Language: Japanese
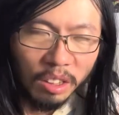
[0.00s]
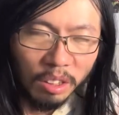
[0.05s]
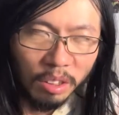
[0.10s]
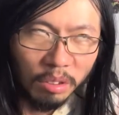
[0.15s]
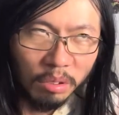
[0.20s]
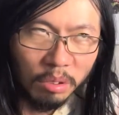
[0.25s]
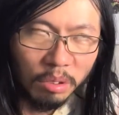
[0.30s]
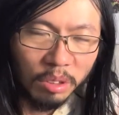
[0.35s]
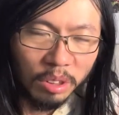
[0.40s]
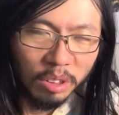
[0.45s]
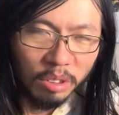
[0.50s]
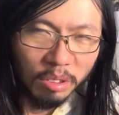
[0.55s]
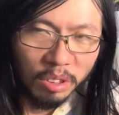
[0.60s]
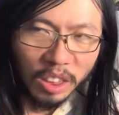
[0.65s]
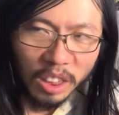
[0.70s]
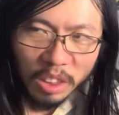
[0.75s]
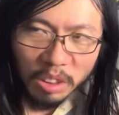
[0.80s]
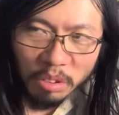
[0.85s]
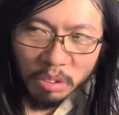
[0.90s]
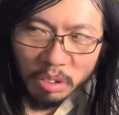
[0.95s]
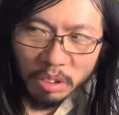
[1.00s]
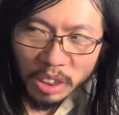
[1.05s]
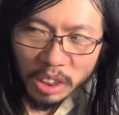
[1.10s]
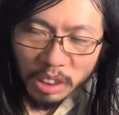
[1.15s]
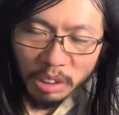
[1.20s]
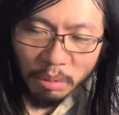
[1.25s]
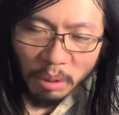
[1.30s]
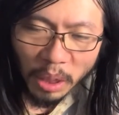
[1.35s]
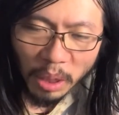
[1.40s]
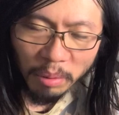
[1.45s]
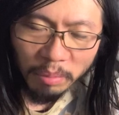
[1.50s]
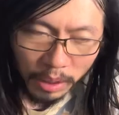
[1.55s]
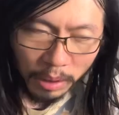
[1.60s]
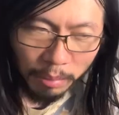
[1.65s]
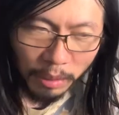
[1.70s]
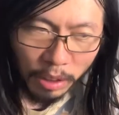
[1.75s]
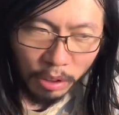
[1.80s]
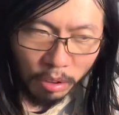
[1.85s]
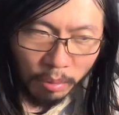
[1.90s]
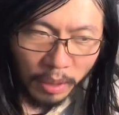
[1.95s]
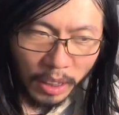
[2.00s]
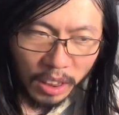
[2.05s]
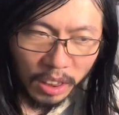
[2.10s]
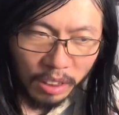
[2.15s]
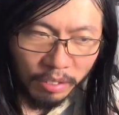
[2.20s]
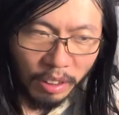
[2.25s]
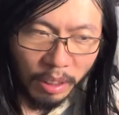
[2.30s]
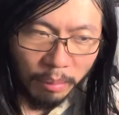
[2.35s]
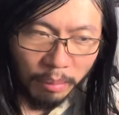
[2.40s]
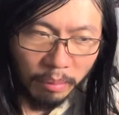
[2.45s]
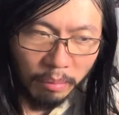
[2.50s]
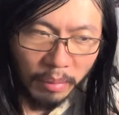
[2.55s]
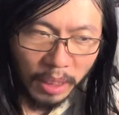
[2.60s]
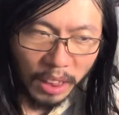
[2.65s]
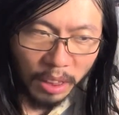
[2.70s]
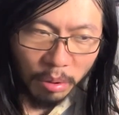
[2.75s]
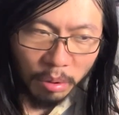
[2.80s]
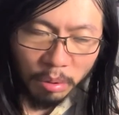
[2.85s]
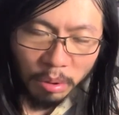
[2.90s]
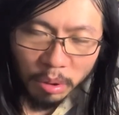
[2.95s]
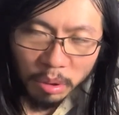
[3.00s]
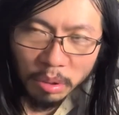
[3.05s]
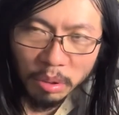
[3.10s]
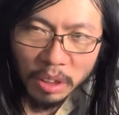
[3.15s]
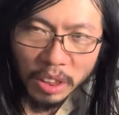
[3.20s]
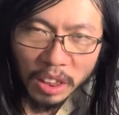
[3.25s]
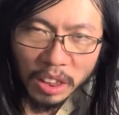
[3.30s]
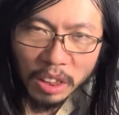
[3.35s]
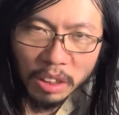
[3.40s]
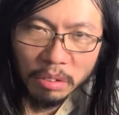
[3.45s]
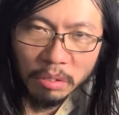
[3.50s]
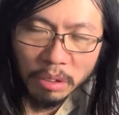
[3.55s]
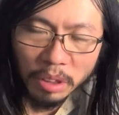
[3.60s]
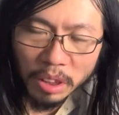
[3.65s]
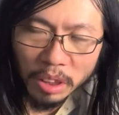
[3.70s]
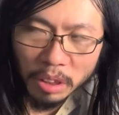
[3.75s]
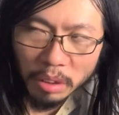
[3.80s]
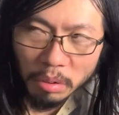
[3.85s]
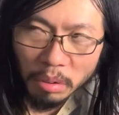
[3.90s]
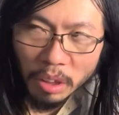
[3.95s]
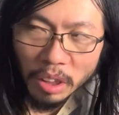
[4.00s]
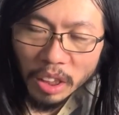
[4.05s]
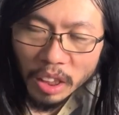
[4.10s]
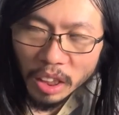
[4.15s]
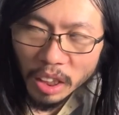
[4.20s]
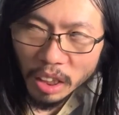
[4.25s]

その最初の1話今のところ2話まで放送されてるんですけど、